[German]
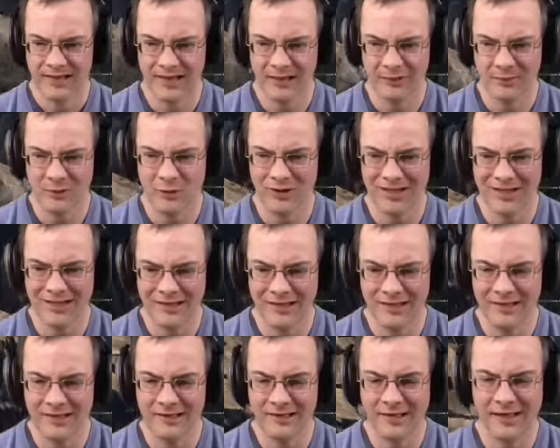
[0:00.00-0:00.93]
hätte aber auch hinter
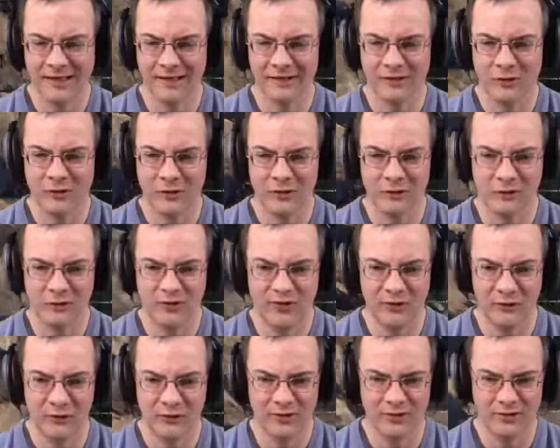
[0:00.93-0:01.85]
ihn treten können und
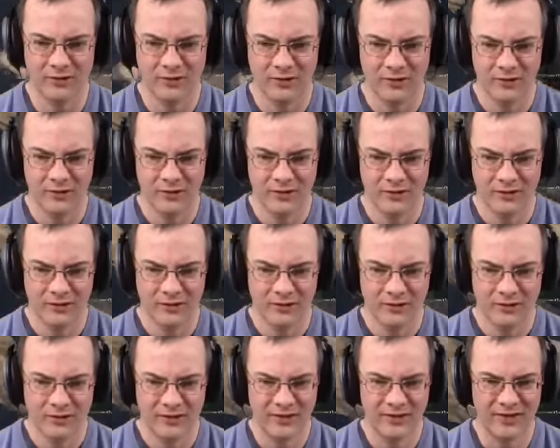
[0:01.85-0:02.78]
so einen
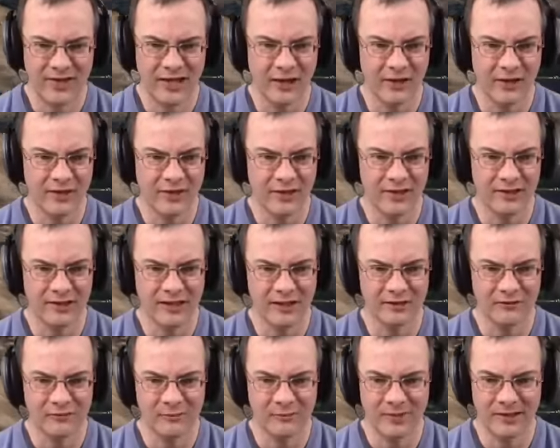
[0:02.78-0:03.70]

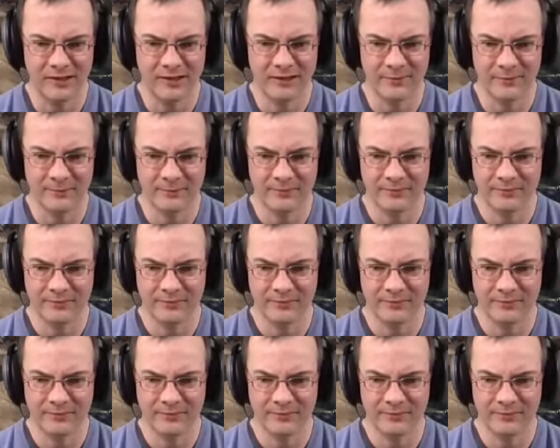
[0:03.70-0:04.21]
Stealth-Angriff machen.